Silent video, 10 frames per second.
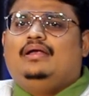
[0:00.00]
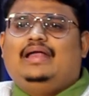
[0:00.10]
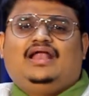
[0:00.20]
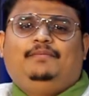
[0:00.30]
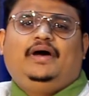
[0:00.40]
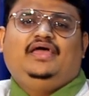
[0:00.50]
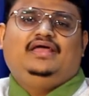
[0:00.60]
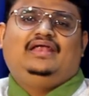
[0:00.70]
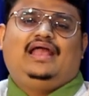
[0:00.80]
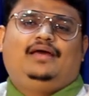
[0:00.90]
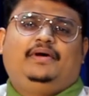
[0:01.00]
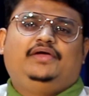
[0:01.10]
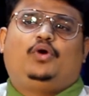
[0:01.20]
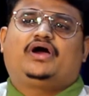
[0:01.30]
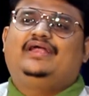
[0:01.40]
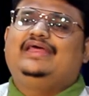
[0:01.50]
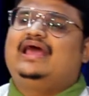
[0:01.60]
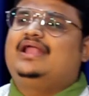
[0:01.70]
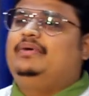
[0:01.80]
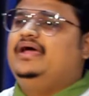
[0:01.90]
నలభై నలభై ఒకటి
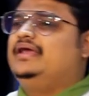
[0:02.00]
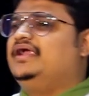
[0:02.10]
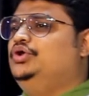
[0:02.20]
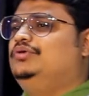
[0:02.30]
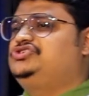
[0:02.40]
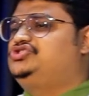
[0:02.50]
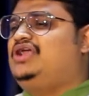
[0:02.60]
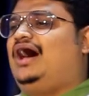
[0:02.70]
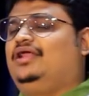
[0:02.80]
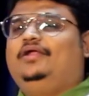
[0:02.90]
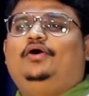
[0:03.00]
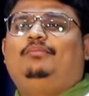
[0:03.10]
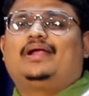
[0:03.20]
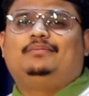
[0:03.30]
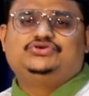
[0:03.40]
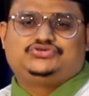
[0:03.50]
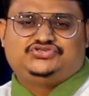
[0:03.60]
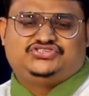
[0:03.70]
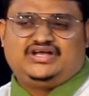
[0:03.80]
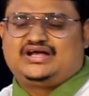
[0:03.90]
నలభై రెండు వచనాలలో మనము
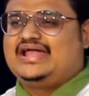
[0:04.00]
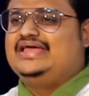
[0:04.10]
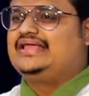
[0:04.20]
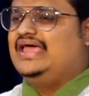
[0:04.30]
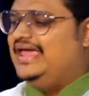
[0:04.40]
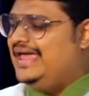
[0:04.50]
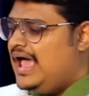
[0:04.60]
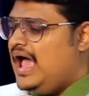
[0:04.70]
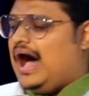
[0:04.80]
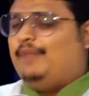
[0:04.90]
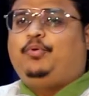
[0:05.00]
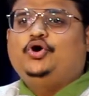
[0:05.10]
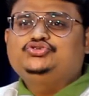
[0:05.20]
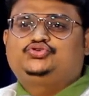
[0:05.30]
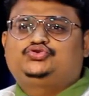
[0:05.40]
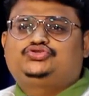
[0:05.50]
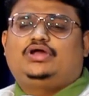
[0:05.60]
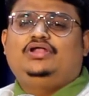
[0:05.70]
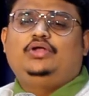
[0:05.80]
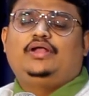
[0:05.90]
చూసినట్లయితే
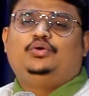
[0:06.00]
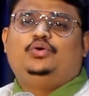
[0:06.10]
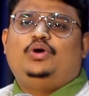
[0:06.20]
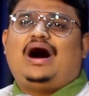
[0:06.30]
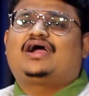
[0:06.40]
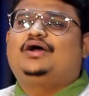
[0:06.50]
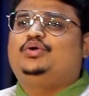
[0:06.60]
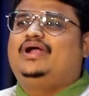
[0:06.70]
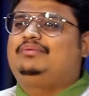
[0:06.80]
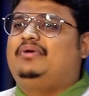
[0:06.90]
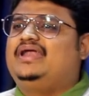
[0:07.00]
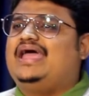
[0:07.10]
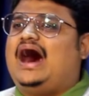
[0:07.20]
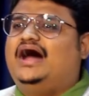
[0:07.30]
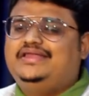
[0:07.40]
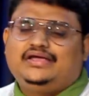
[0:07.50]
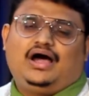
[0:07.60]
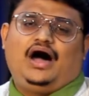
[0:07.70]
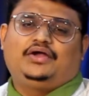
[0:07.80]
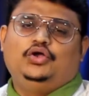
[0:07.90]
అపోస్తలను అక్కడ ఉన్నటువంటి
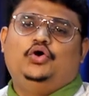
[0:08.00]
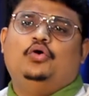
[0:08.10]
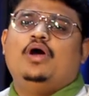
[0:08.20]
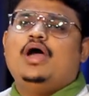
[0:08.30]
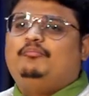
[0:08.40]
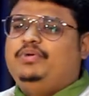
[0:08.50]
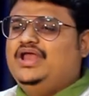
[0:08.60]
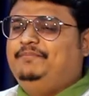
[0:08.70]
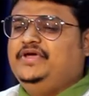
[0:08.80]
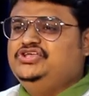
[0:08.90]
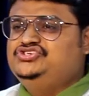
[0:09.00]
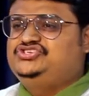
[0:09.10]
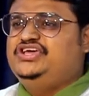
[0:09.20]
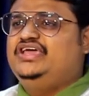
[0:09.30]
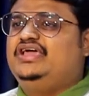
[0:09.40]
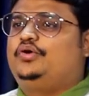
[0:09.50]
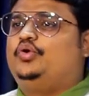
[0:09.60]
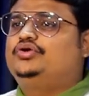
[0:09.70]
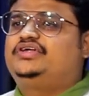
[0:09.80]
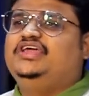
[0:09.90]
అధికారులు పిలిపించి
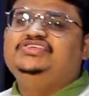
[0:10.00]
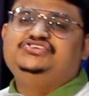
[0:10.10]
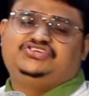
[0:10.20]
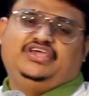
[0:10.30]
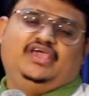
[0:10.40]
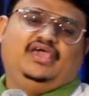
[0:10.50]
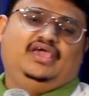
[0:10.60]
కొట్టించి